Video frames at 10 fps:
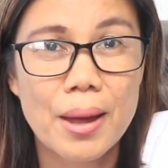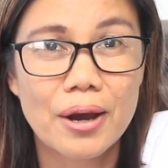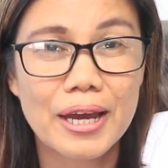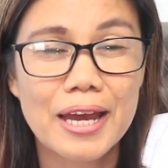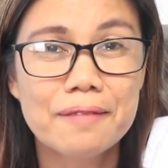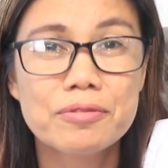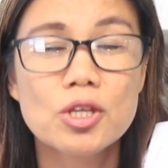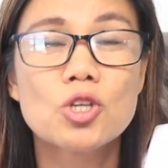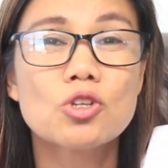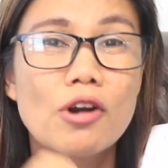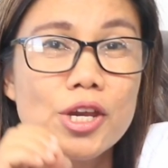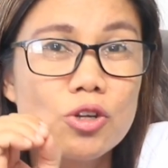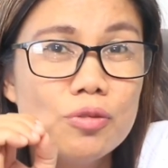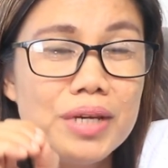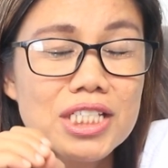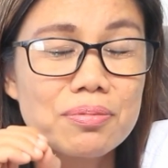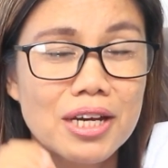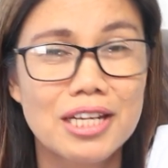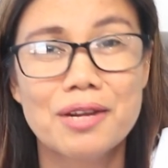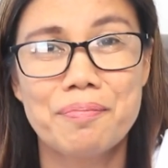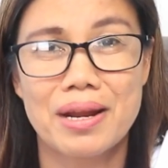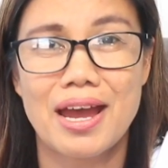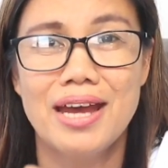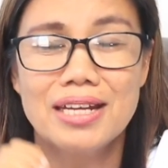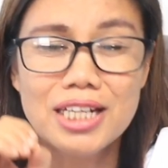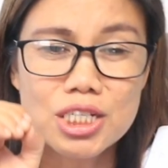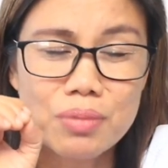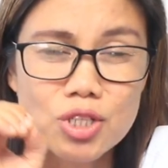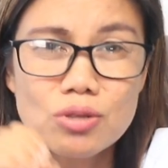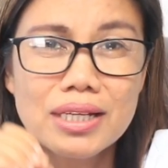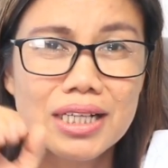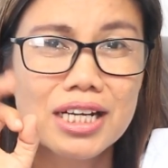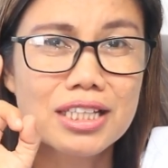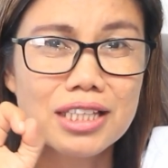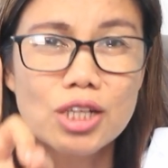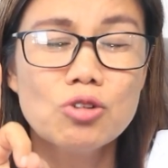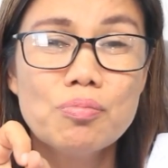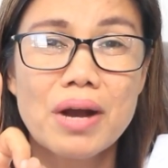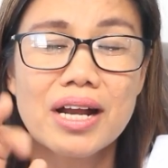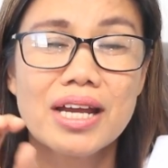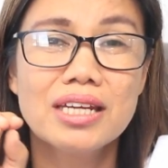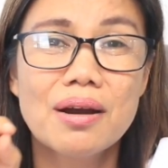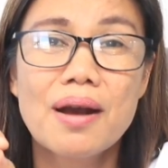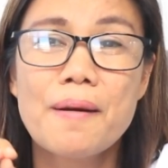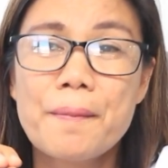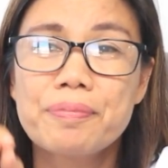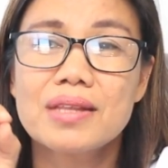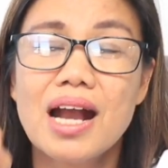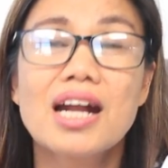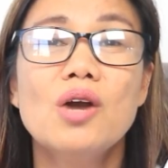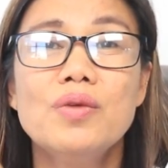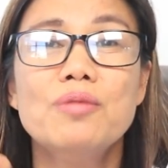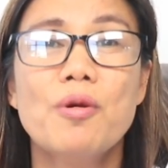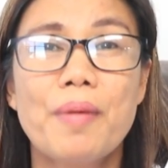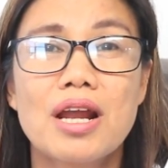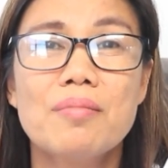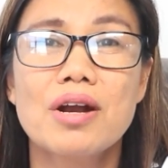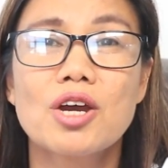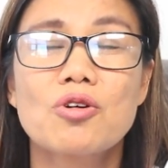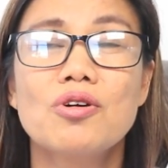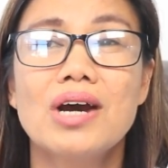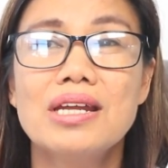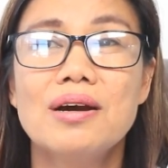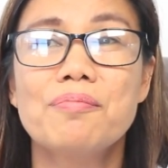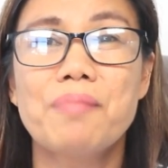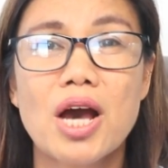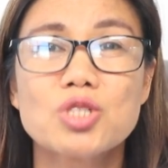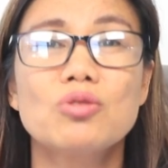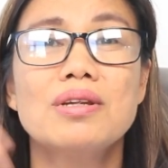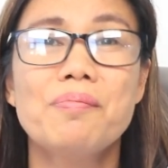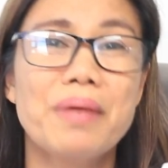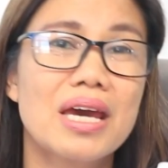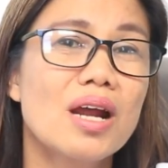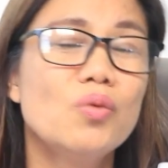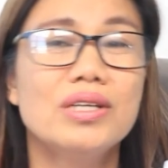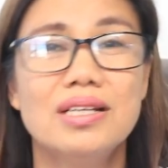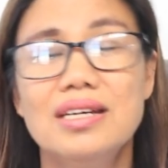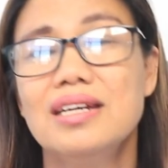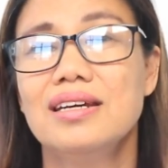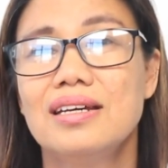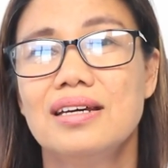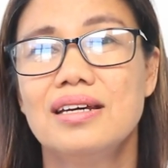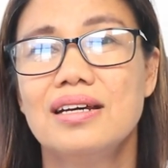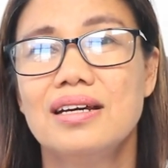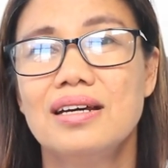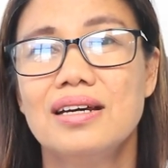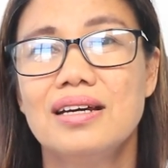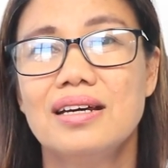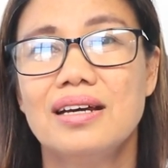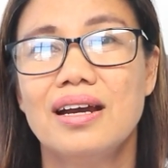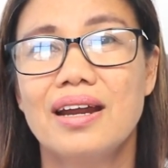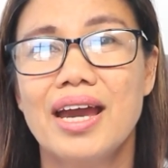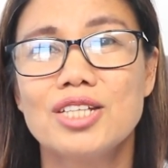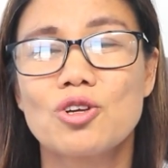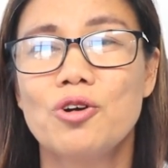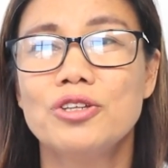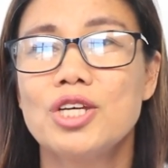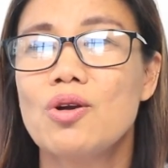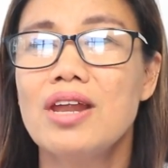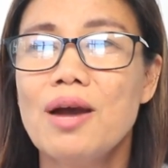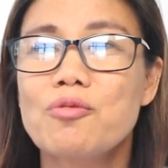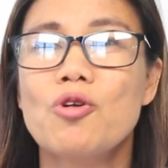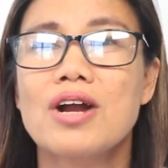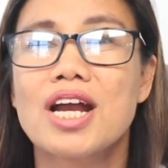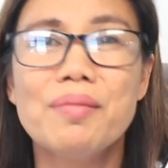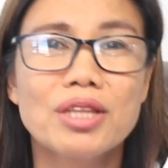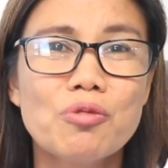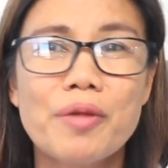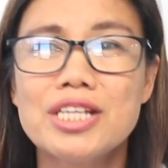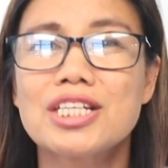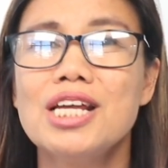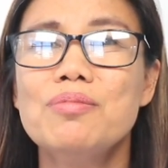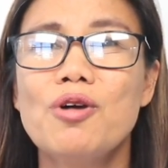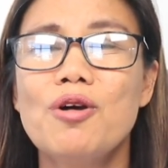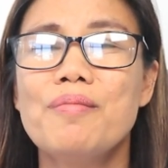Okay? So ngayon, umisip ka na ng paraan. At least magsulat ka ng tatlong bagay na gagawin mo para magkaroon ka ng pasok ng pera weekly. Right? So, hindi ko alam kung gagamitin ba yung skill mo,